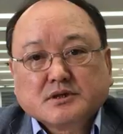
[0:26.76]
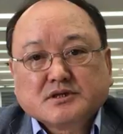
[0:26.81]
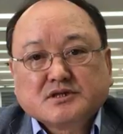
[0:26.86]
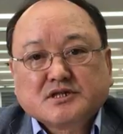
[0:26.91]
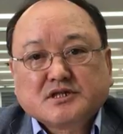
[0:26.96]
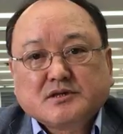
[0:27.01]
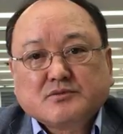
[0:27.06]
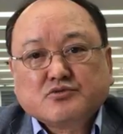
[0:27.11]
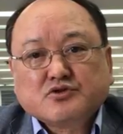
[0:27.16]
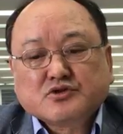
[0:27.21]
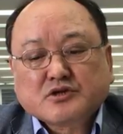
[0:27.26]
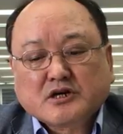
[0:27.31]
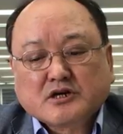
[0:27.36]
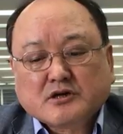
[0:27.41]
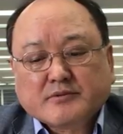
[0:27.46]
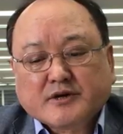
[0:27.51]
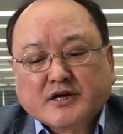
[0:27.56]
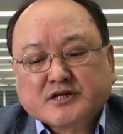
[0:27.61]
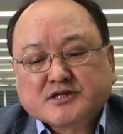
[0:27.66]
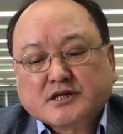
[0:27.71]
실무
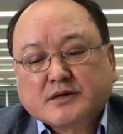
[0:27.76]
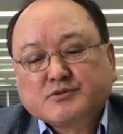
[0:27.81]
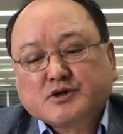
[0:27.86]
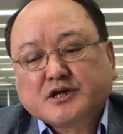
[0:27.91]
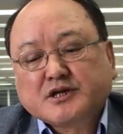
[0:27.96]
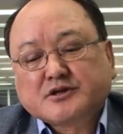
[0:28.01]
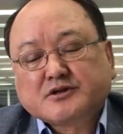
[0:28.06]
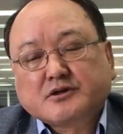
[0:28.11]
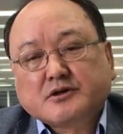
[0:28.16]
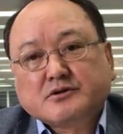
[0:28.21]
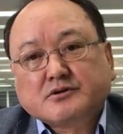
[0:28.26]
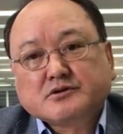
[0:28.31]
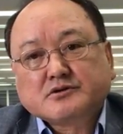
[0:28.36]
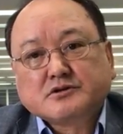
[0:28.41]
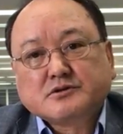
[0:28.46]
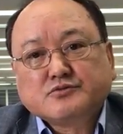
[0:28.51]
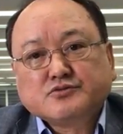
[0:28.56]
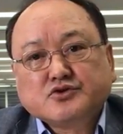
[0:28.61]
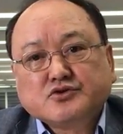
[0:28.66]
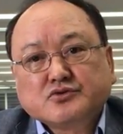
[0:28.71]
작업에 참여했던
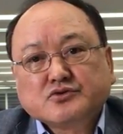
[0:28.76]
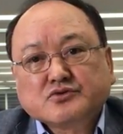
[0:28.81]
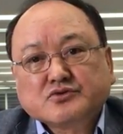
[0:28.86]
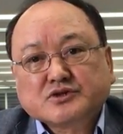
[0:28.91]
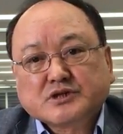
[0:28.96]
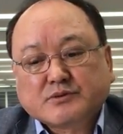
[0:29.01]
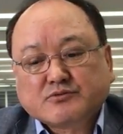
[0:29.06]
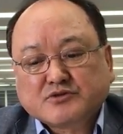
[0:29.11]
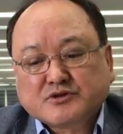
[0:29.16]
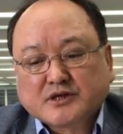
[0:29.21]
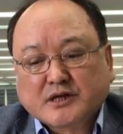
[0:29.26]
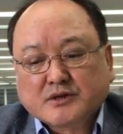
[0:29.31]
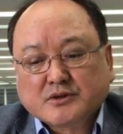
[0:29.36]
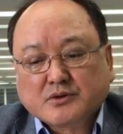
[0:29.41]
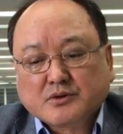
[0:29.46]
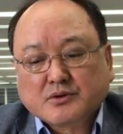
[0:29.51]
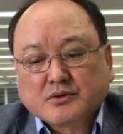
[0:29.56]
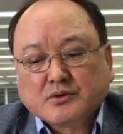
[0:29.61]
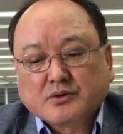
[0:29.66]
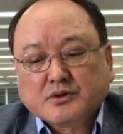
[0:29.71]
금융
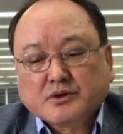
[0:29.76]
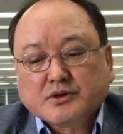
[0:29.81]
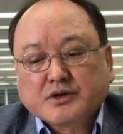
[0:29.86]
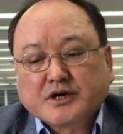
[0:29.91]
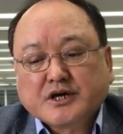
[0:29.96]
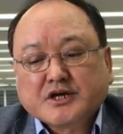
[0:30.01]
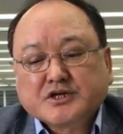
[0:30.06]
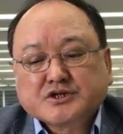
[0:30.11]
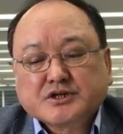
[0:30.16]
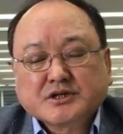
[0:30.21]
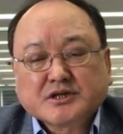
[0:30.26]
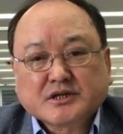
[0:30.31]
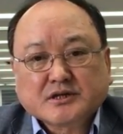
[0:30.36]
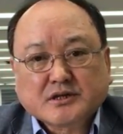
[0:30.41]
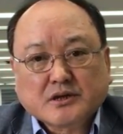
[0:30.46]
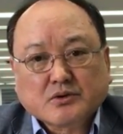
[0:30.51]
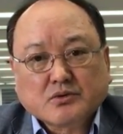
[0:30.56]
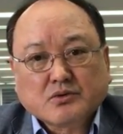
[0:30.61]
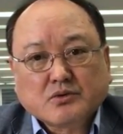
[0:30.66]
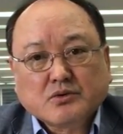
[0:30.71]
자문단도
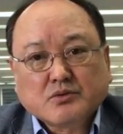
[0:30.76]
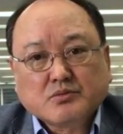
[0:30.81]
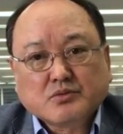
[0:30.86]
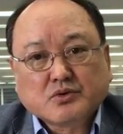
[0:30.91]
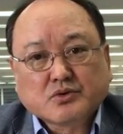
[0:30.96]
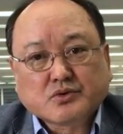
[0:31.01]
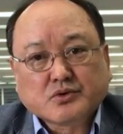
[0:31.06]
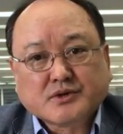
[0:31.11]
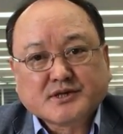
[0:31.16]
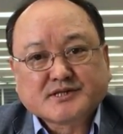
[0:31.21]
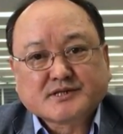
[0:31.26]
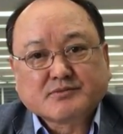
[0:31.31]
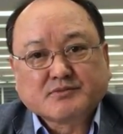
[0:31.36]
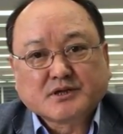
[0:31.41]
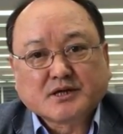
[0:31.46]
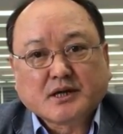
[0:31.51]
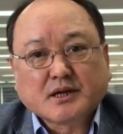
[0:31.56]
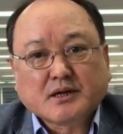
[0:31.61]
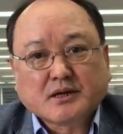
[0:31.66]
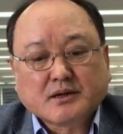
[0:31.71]
해체됐다고
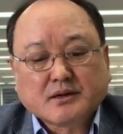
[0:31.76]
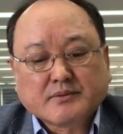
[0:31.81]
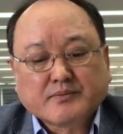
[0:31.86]
보도했습니다.